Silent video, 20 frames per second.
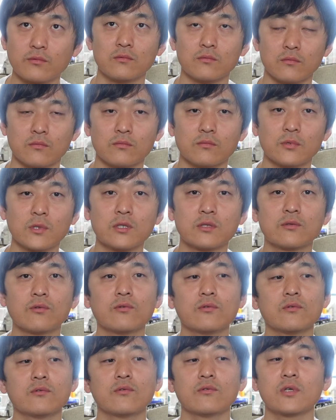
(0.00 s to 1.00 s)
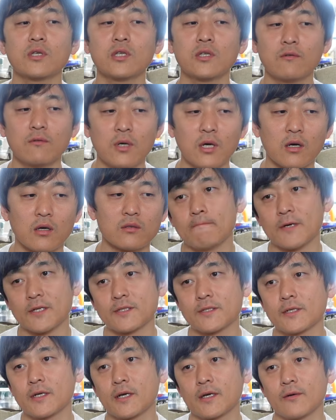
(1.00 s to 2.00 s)
うん、でそういう時には間
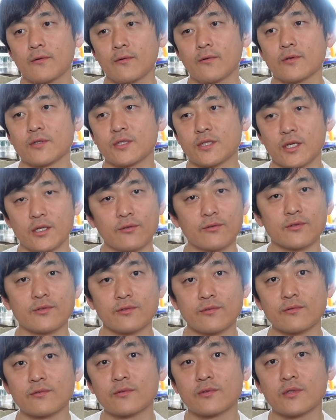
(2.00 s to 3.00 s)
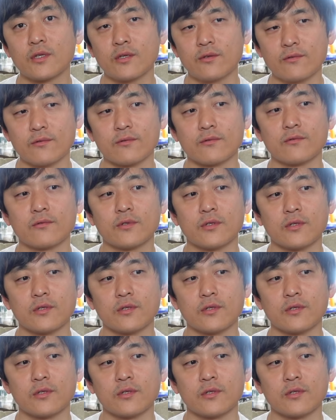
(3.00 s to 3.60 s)
違いをしないようにするっていう、